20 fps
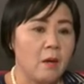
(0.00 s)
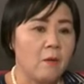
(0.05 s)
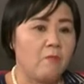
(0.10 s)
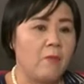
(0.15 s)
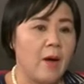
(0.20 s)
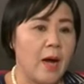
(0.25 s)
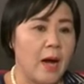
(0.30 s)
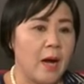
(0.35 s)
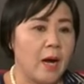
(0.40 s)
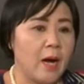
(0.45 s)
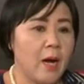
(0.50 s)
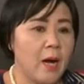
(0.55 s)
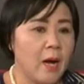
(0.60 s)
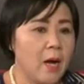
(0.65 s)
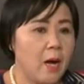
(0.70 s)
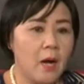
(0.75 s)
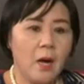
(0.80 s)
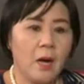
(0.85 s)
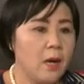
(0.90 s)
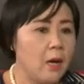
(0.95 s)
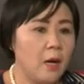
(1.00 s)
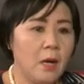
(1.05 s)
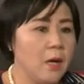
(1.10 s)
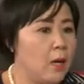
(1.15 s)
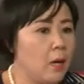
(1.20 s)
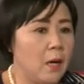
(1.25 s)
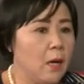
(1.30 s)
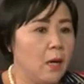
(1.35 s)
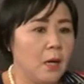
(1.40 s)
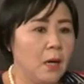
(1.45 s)
và
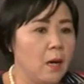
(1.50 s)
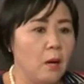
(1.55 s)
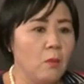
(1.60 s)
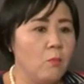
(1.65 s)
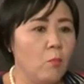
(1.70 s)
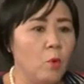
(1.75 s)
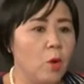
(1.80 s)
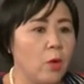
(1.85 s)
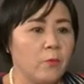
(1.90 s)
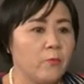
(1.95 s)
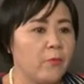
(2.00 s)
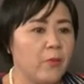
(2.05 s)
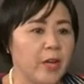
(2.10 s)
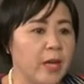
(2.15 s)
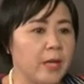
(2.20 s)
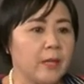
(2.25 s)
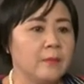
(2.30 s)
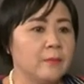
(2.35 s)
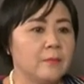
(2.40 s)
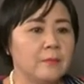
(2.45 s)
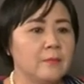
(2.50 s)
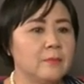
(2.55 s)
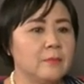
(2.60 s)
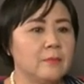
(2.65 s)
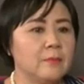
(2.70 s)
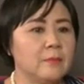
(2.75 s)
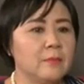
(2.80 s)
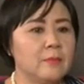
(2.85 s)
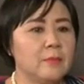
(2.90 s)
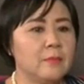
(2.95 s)
không buồn phiền
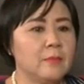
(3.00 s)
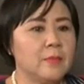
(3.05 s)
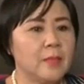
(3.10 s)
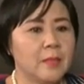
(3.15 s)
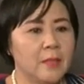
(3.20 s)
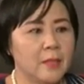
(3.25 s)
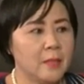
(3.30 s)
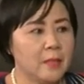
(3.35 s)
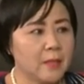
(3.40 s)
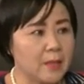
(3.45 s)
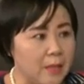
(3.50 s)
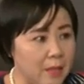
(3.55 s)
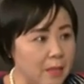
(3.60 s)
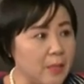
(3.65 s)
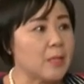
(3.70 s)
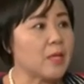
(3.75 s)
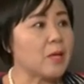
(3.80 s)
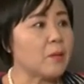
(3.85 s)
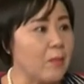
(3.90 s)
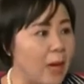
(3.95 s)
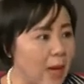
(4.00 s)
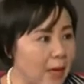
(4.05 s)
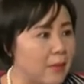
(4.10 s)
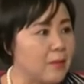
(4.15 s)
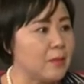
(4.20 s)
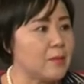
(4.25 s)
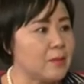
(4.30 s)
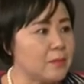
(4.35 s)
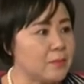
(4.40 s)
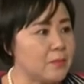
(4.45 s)
khi thất bại.
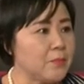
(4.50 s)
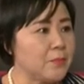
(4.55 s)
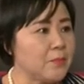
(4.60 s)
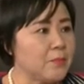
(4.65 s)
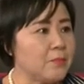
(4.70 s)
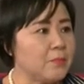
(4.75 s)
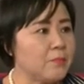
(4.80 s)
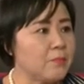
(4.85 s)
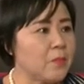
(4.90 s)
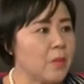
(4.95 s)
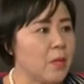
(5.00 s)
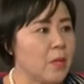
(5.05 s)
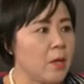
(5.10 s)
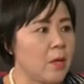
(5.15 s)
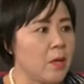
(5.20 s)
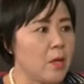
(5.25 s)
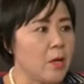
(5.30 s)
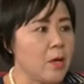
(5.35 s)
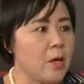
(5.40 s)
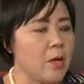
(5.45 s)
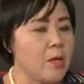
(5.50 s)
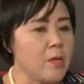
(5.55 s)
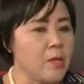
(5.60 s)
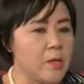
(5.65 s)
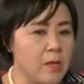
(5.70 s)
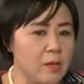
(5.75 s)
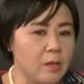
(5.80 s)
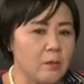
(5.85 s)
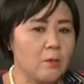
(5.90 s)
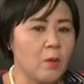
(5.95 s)

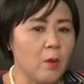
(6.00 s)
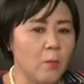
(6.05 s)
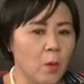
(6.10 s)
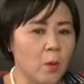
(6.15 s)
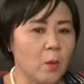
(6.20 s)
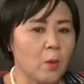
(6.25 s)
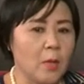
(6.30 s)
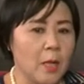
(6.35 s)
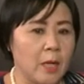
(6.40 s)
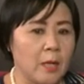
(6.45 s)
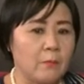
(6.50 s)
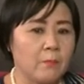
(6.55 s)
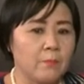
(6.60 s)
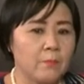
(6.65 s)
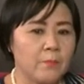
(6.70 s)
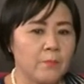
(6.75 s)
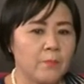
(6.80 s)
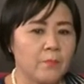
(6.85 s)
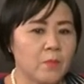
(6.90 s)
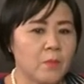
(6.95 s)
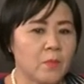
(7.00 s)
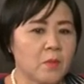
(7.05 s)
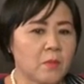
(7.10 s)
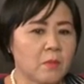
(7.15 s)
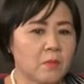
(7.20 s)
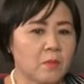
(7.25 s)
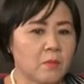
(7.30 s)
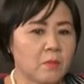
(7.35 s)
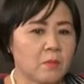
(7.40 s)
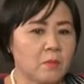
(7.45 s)
Nhưng có một lần
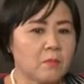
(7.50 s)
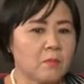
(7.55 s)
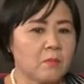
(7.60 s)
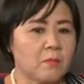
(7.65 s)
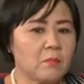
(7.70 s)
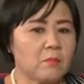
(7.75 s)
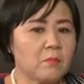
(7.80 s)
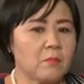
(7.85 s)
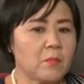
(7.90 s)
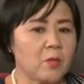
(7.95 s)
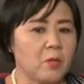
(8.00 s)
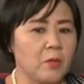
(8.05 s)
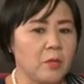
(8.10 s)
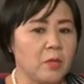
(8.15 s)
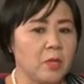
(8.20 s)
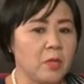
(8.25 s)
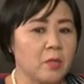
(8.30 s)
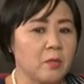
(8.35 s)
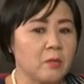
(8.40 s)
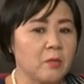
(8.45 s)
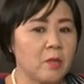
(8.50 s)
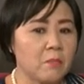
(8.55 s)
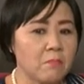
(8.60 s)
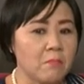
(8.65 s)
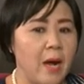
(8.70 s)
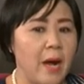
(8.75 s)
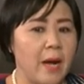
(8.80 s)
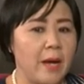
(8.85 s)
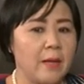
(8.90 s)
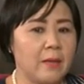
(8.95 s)
coi nhà
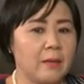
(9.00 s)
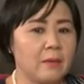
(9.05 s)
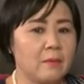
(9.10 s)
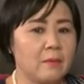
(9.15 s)
thất bại